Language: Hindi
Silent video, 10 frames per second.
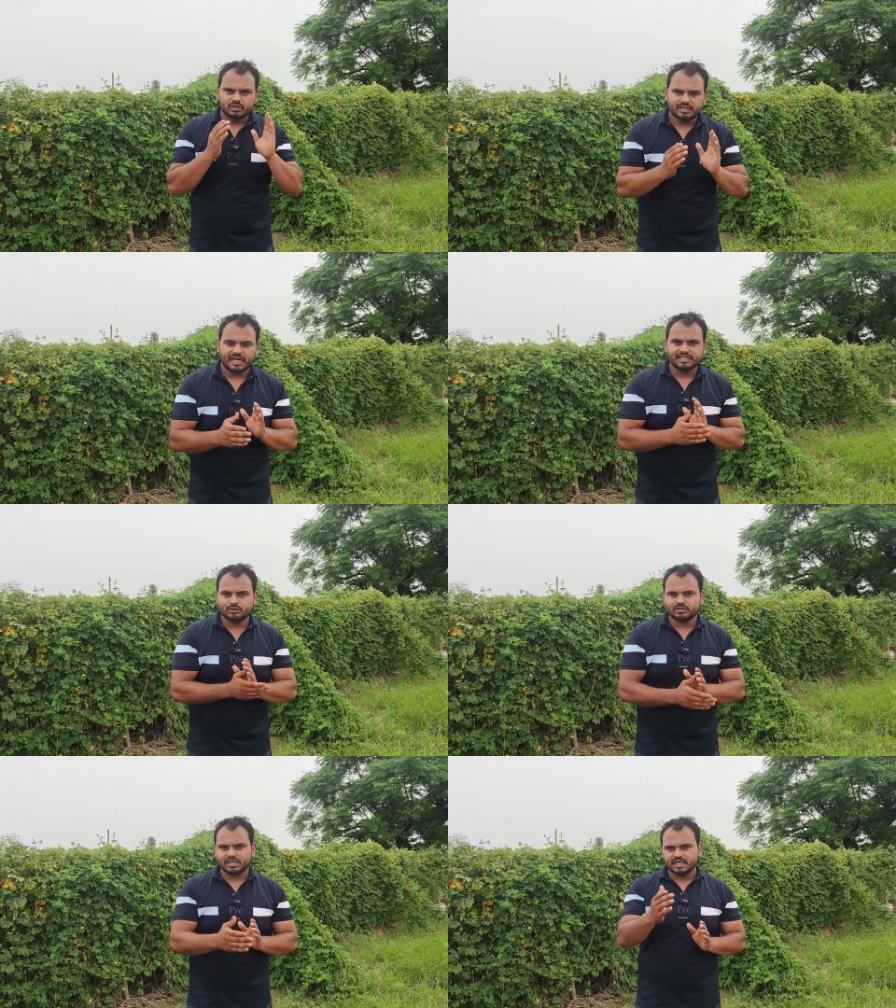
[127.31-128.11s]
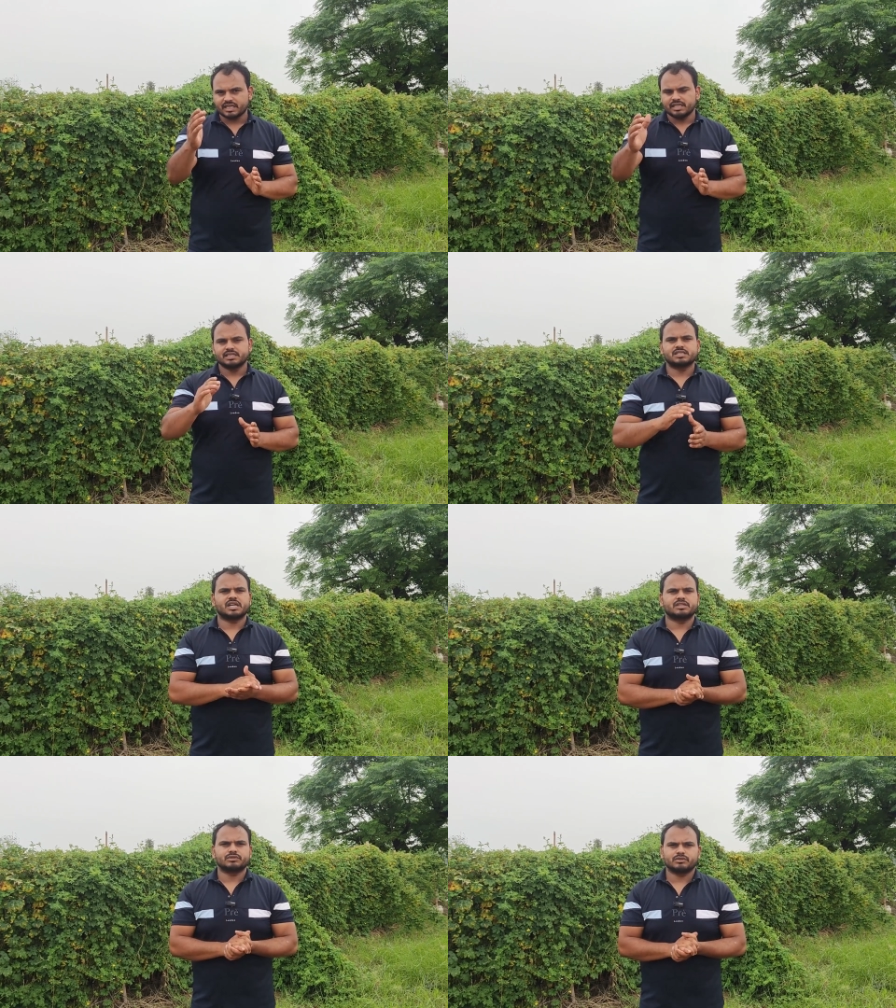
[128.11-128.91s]
250 से लेके
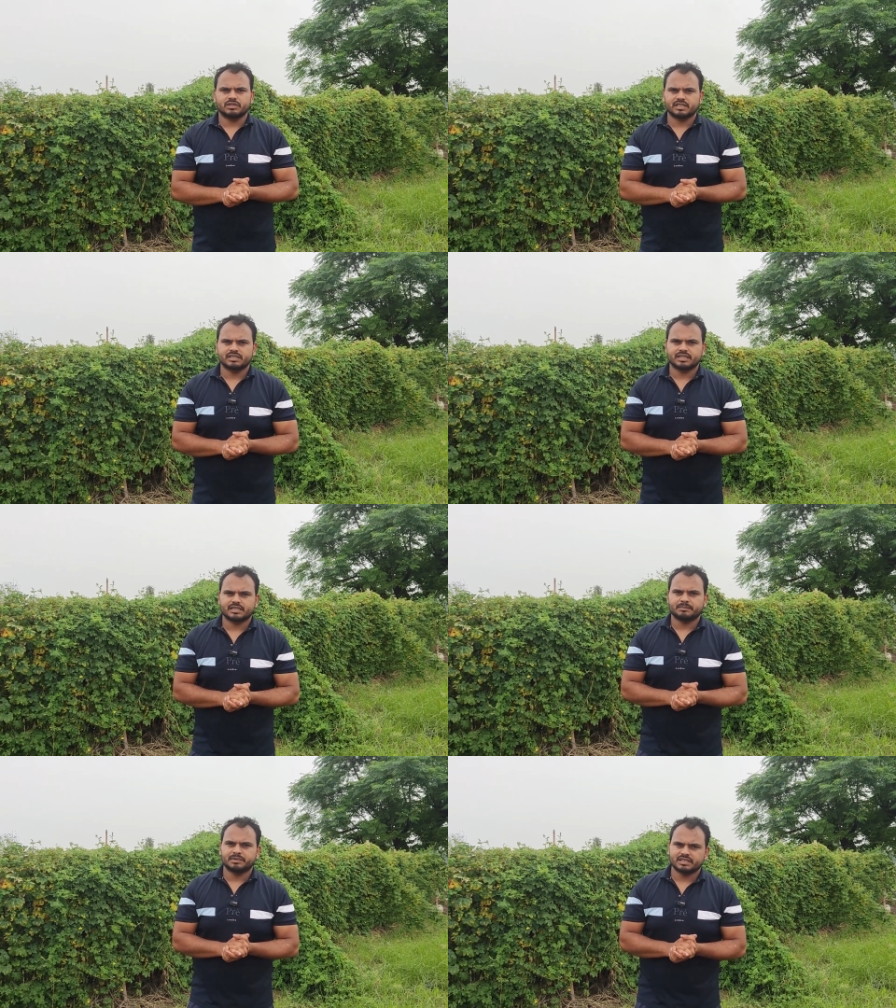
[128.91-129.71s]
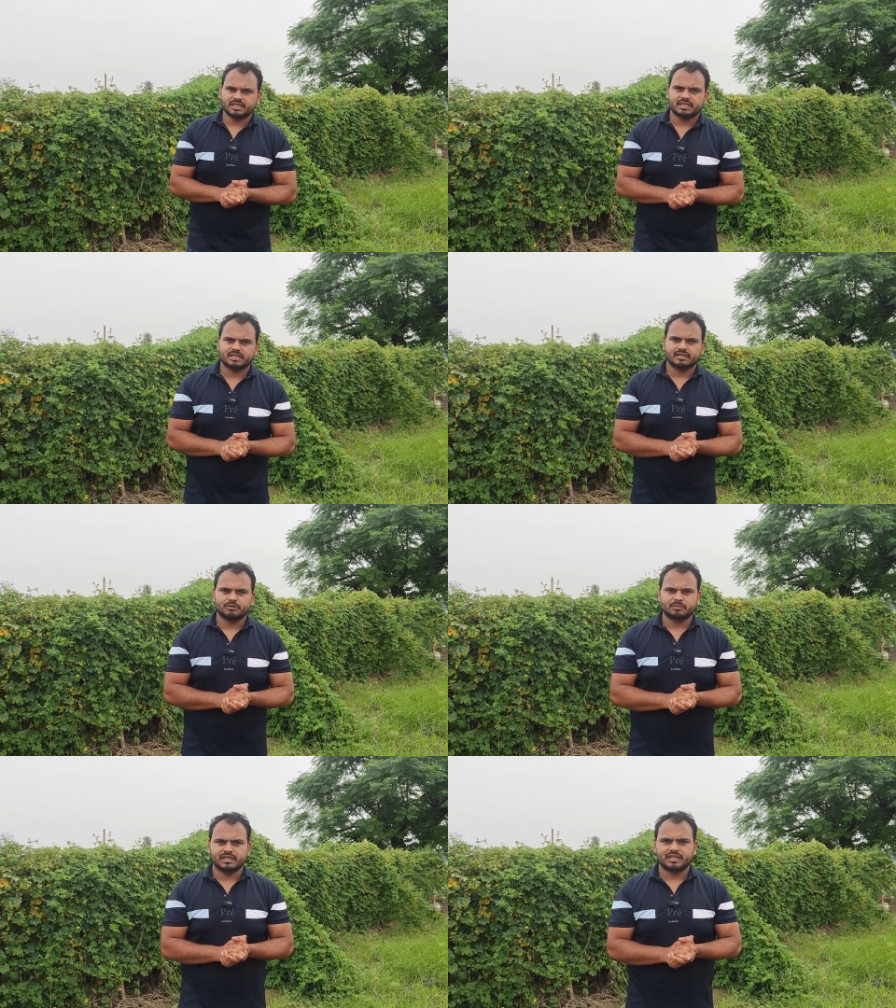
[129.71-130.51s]
400 क्विंटल तक का प्रति एकड़ का
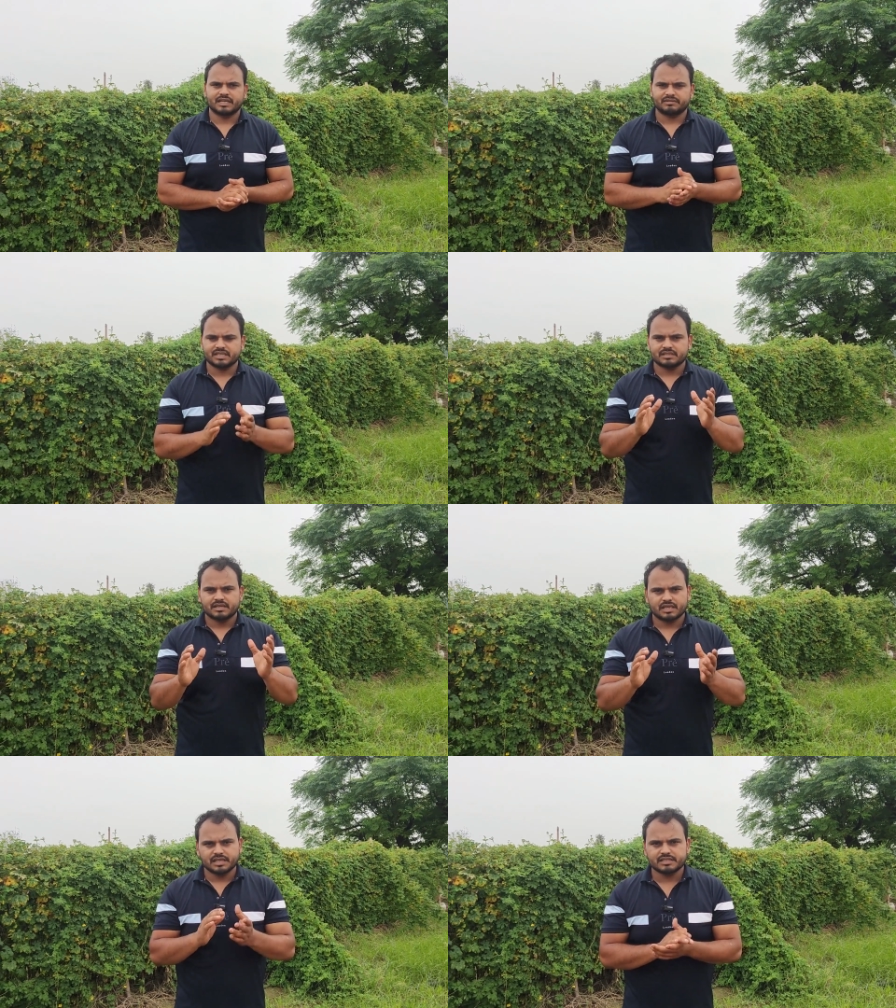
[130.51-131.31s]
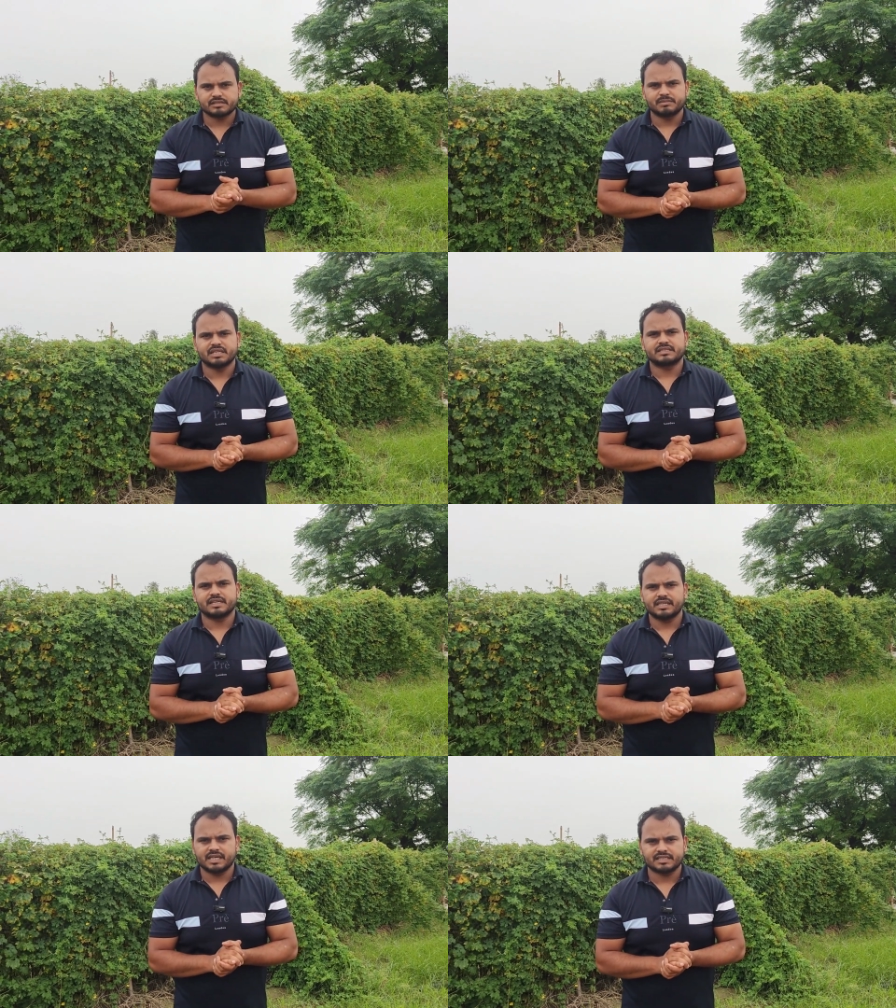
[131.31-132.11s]
उत्पादन एवरेज इस बीज से
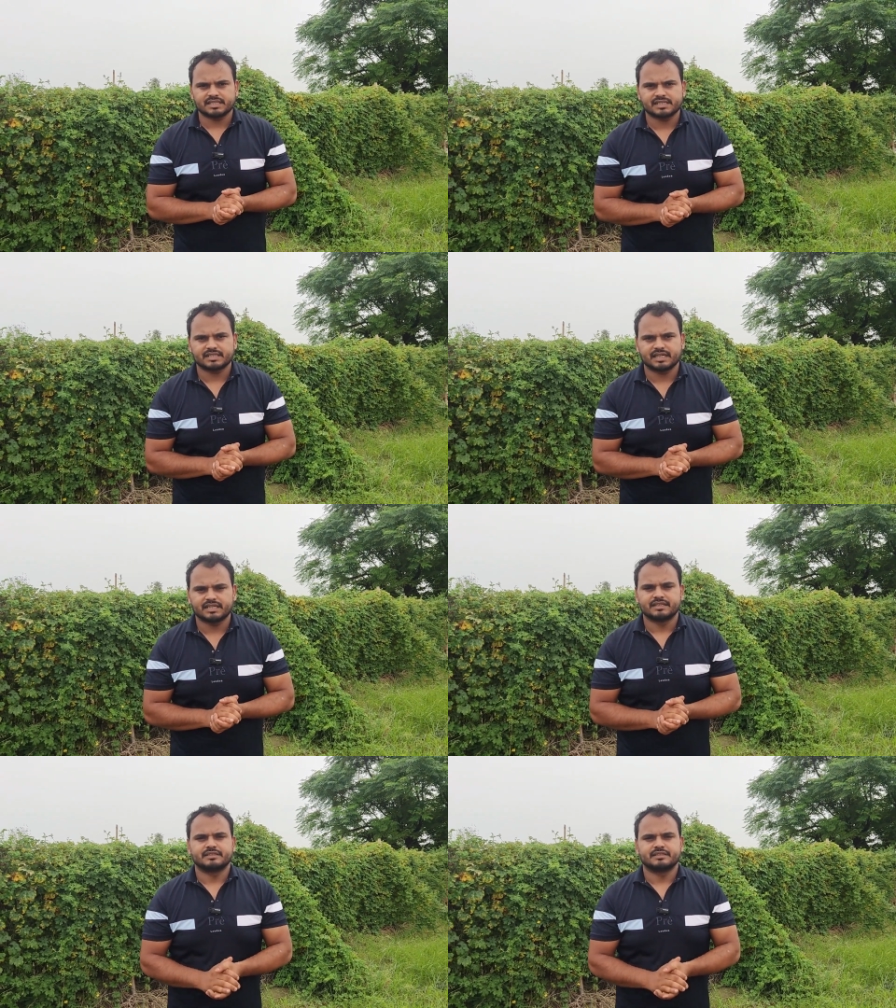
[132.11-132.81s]
लिया जा सकता है